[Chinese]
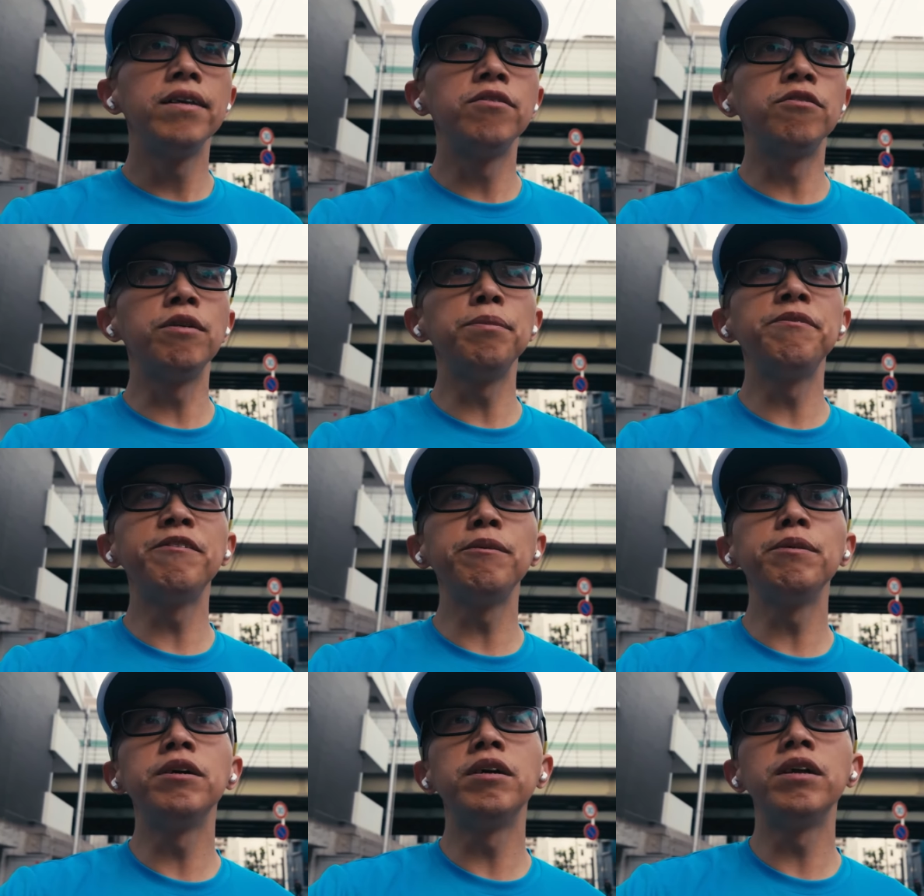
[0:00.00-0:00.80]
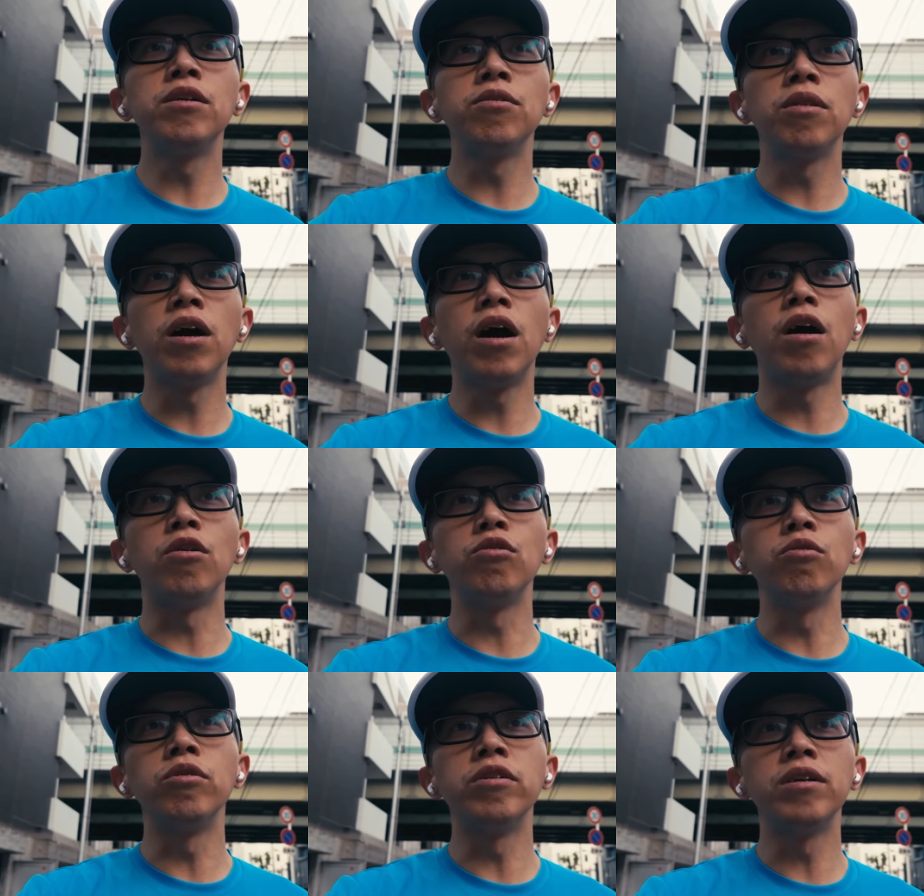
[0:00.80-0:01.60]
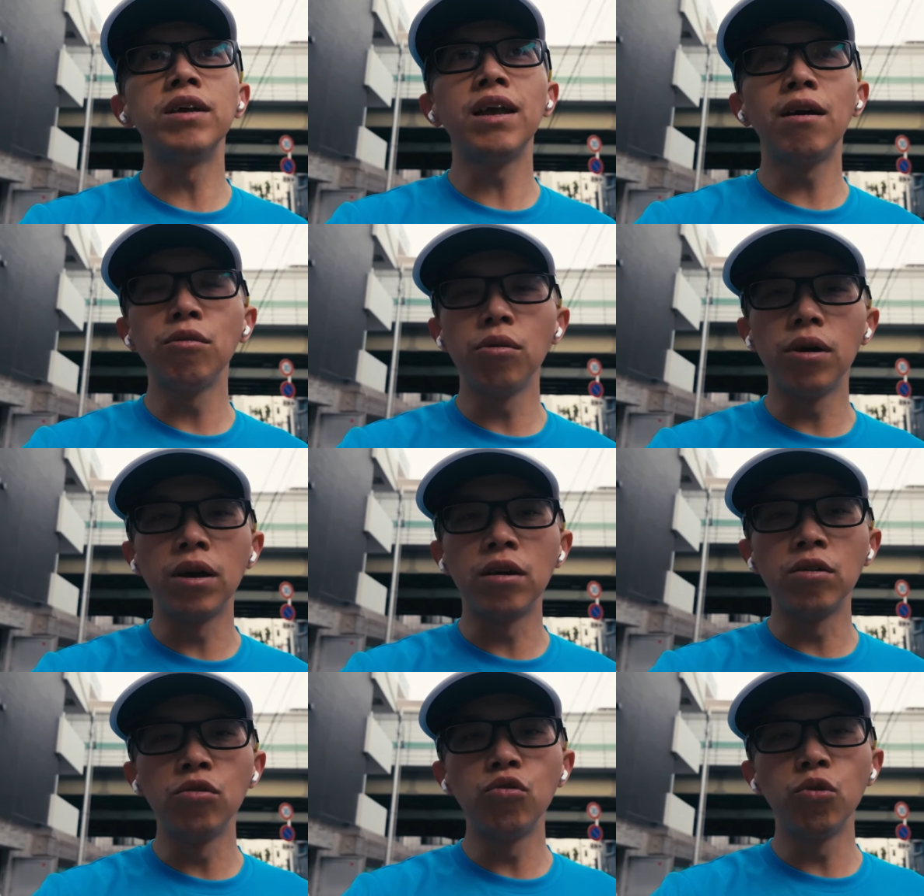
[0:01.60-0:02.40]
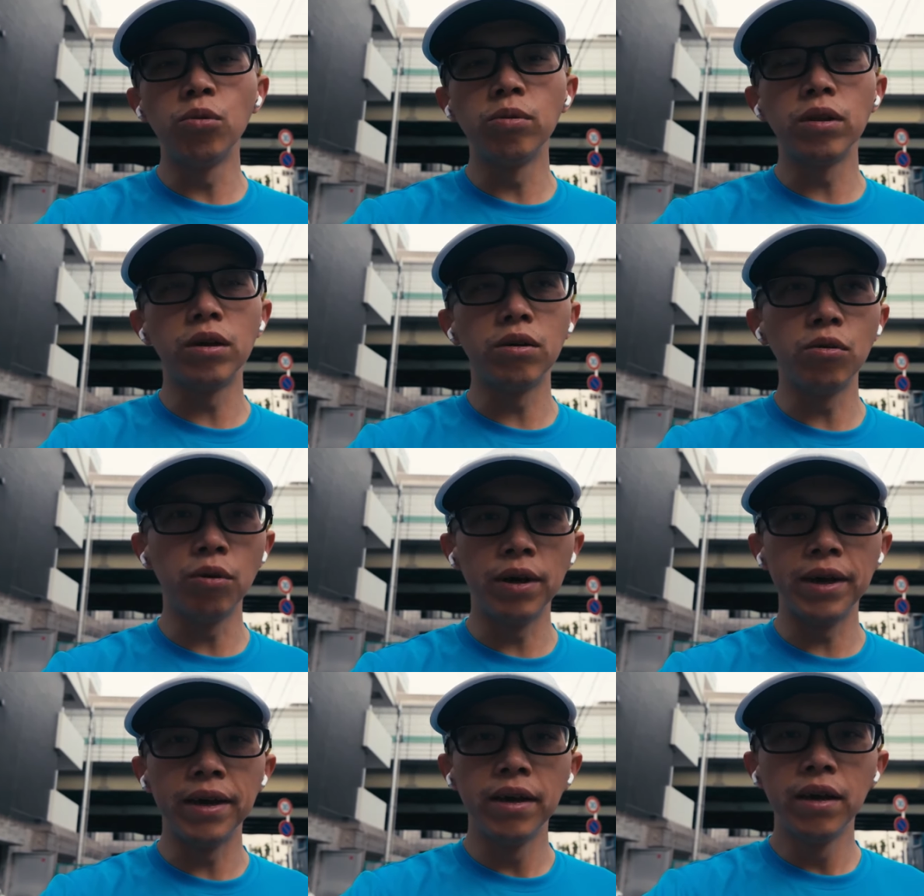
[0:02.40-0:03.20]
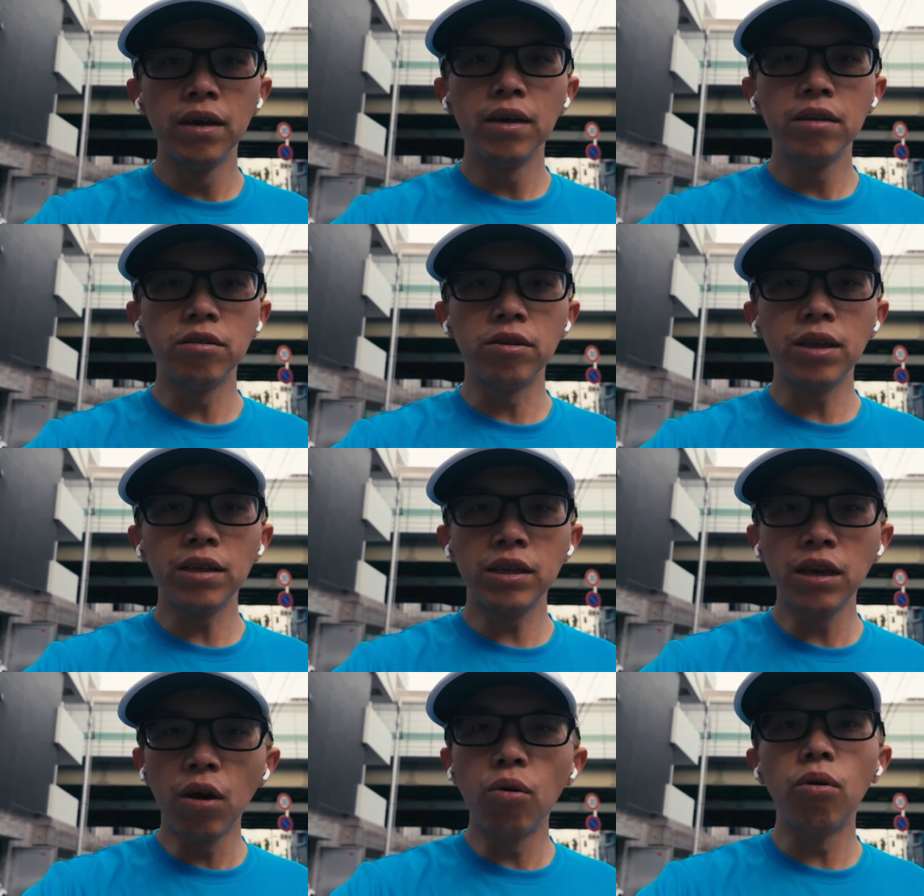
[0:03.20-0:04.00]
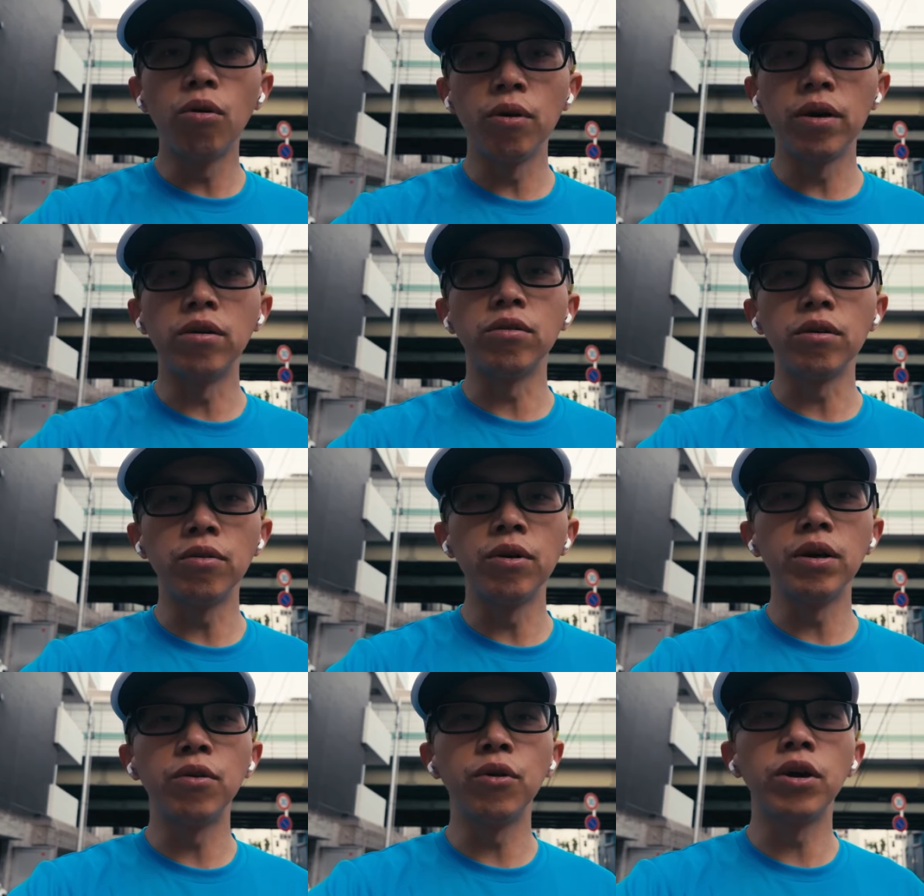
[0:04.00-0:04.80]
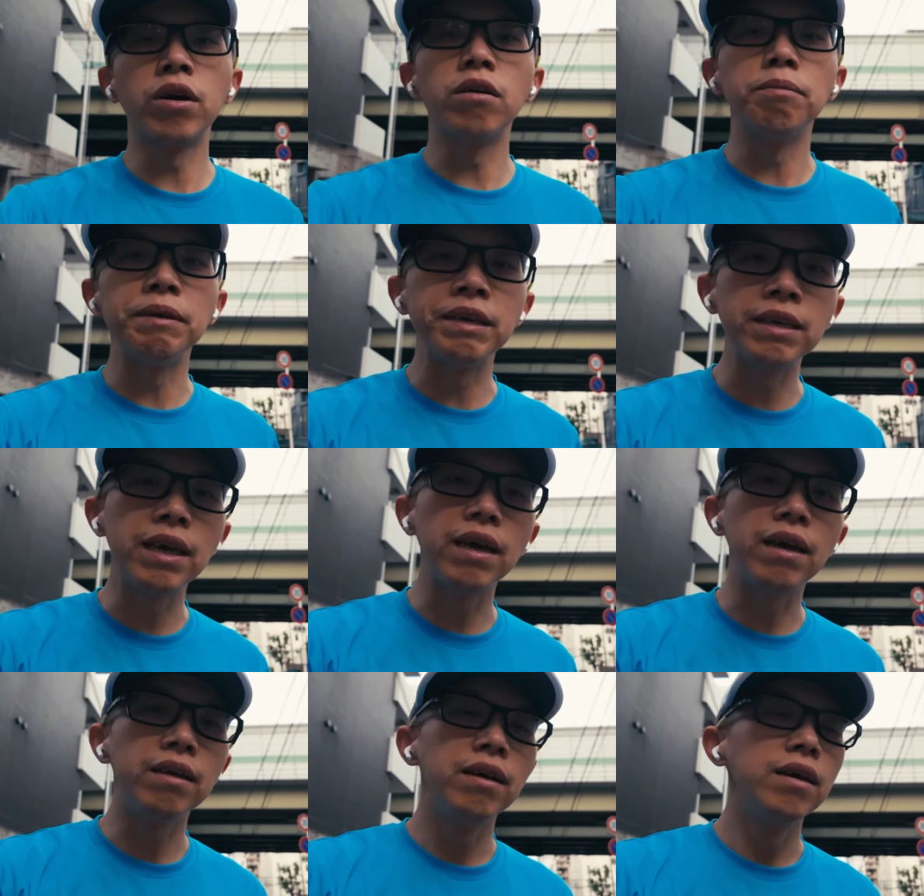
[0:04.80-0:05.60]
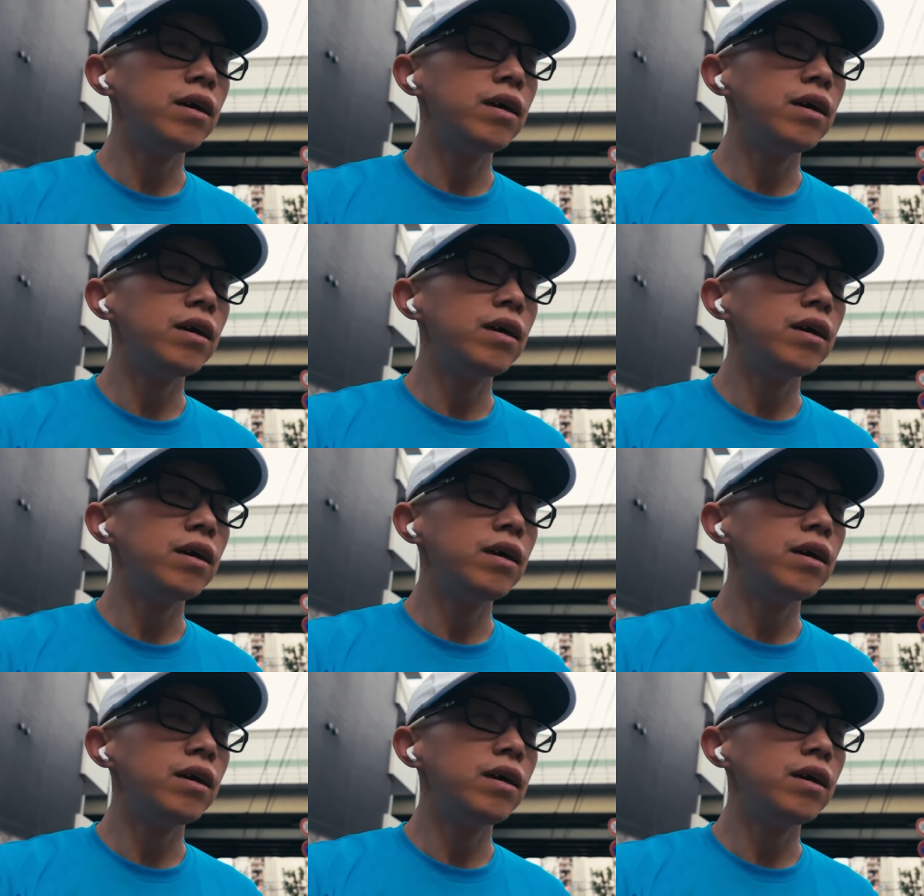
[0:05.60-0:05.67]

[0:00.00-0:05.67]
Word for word: 就菲菲比特这种的好处是它压缩感更重呢，会就效果会更会会更明显。